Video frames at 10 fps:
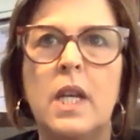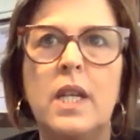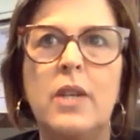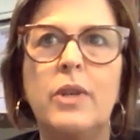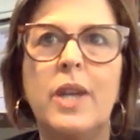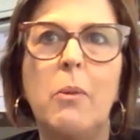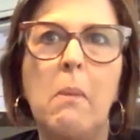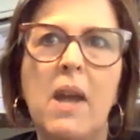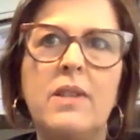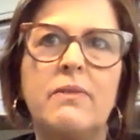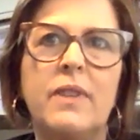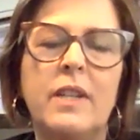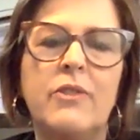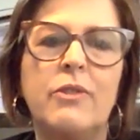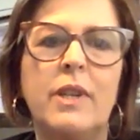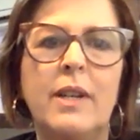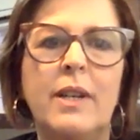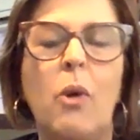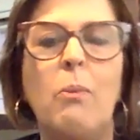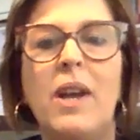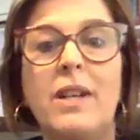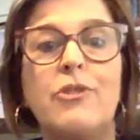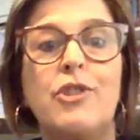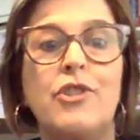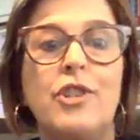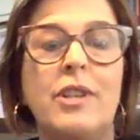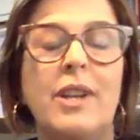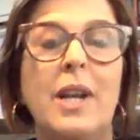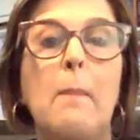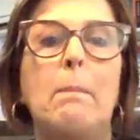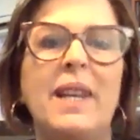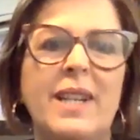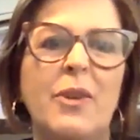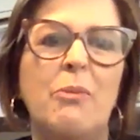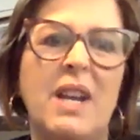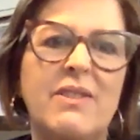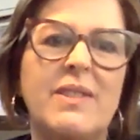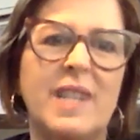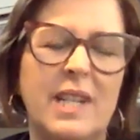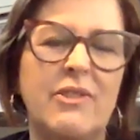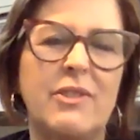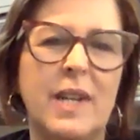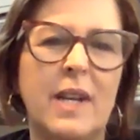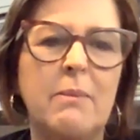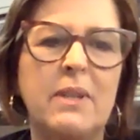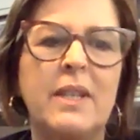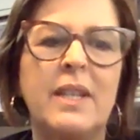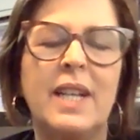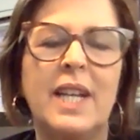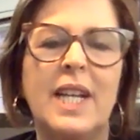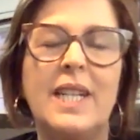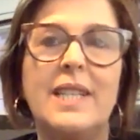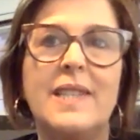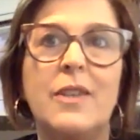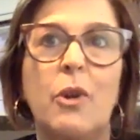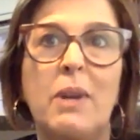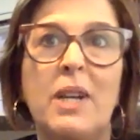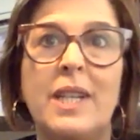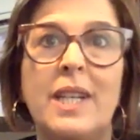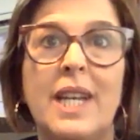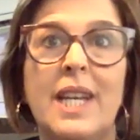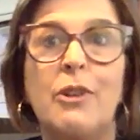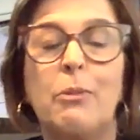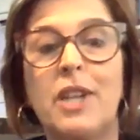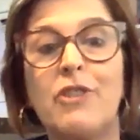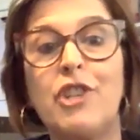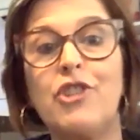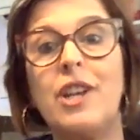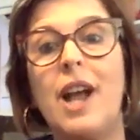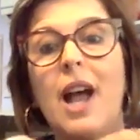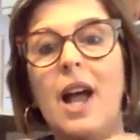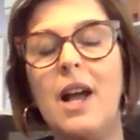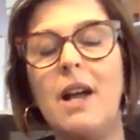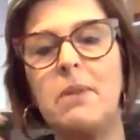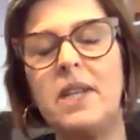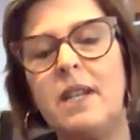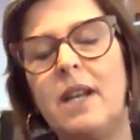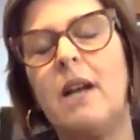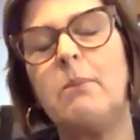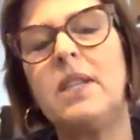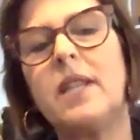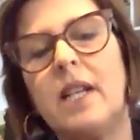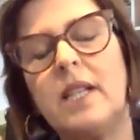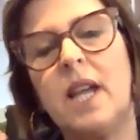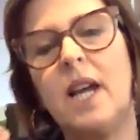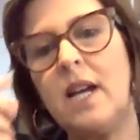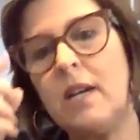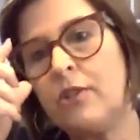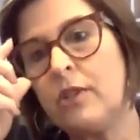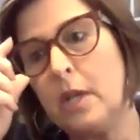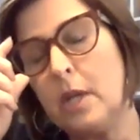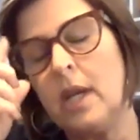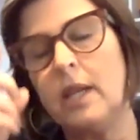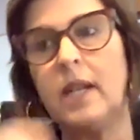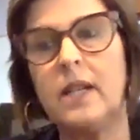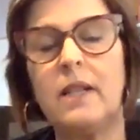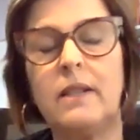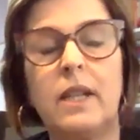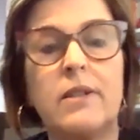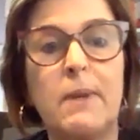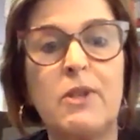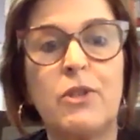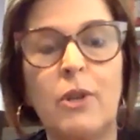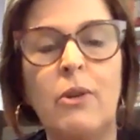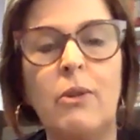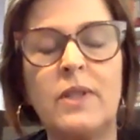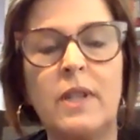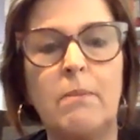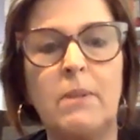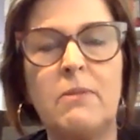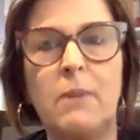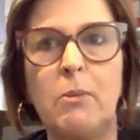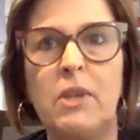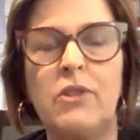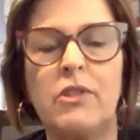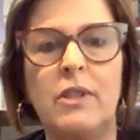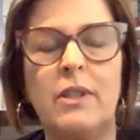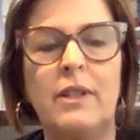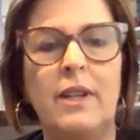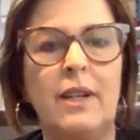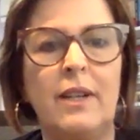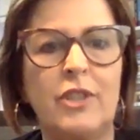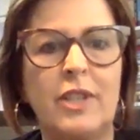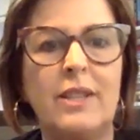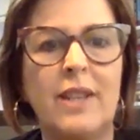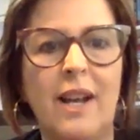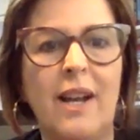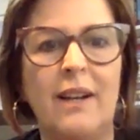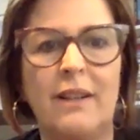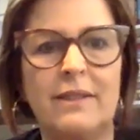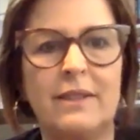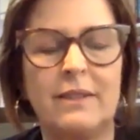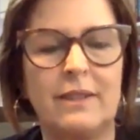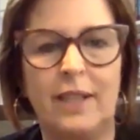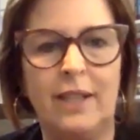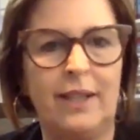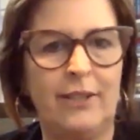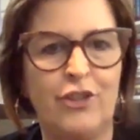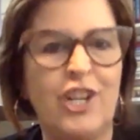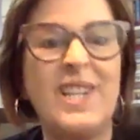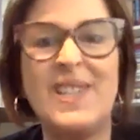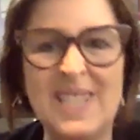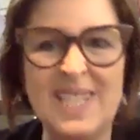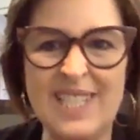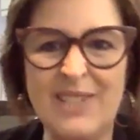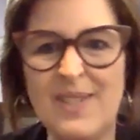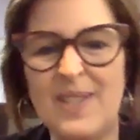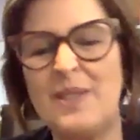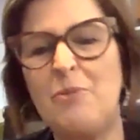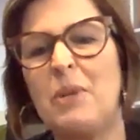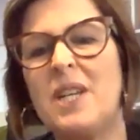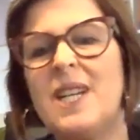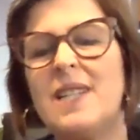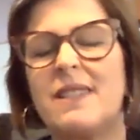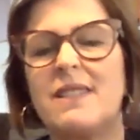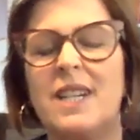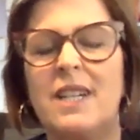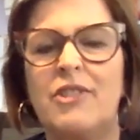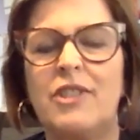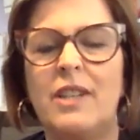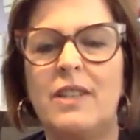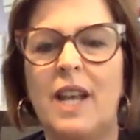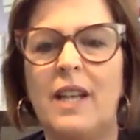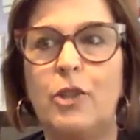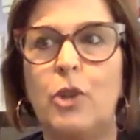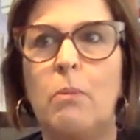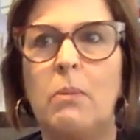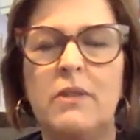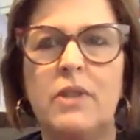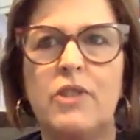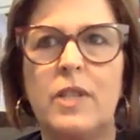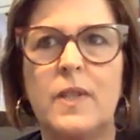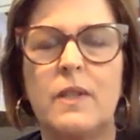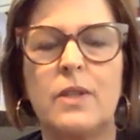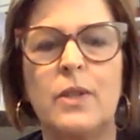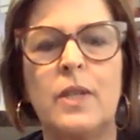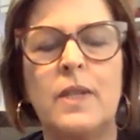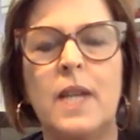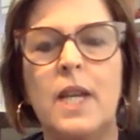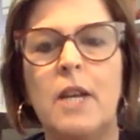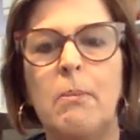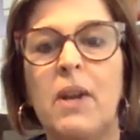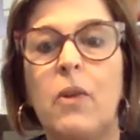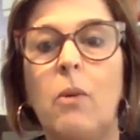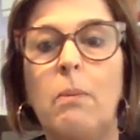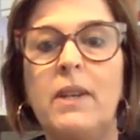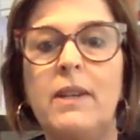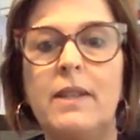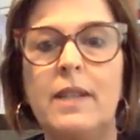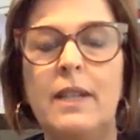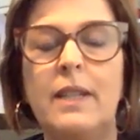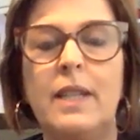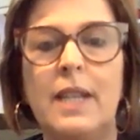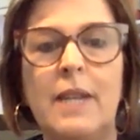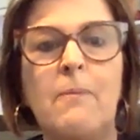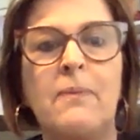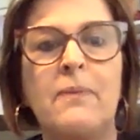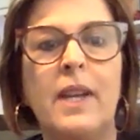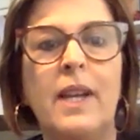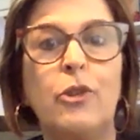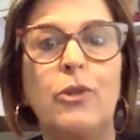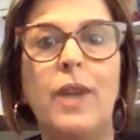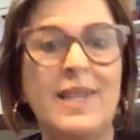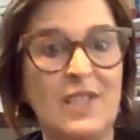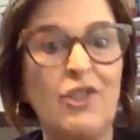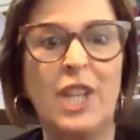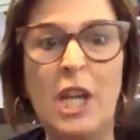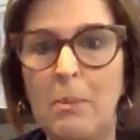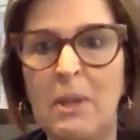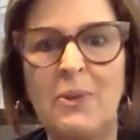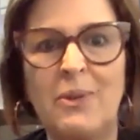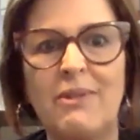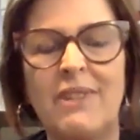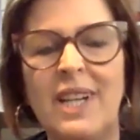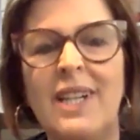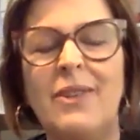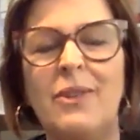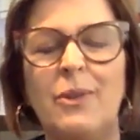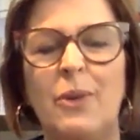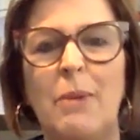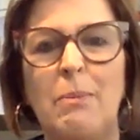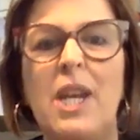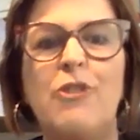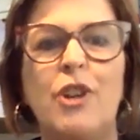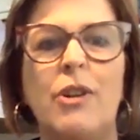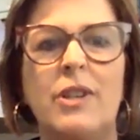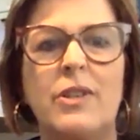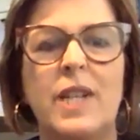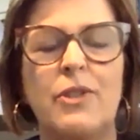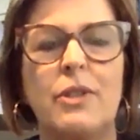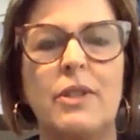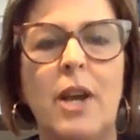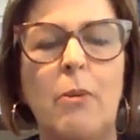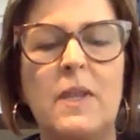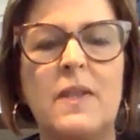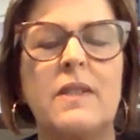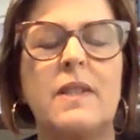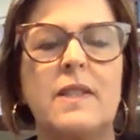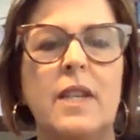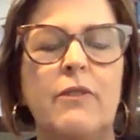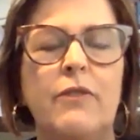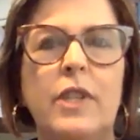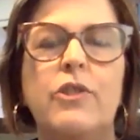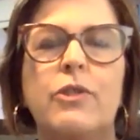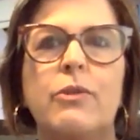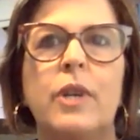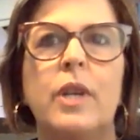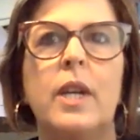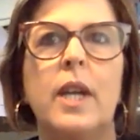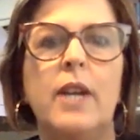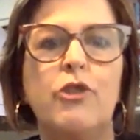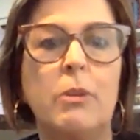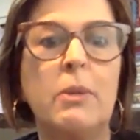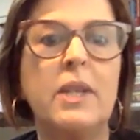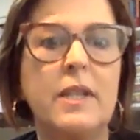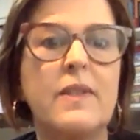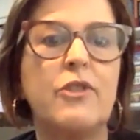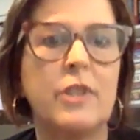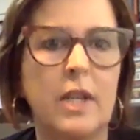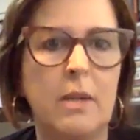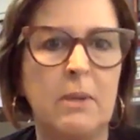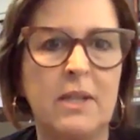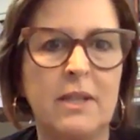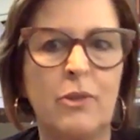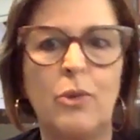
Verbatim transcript: E o que eu mais vejo é como é que a gente amplia o mindset, sabe, Kelly? Assim, como é que, como é que a gente abre a mentalidade da, das pessoas, né? principalmente é, de quem está é, gerenciando essas empresas, né? de quem está ali tomando as decisões, para compreender que é, é sistêmico. Né? O, o ambiente organizacional precisa ser visto é, de uma maneira sistêmica.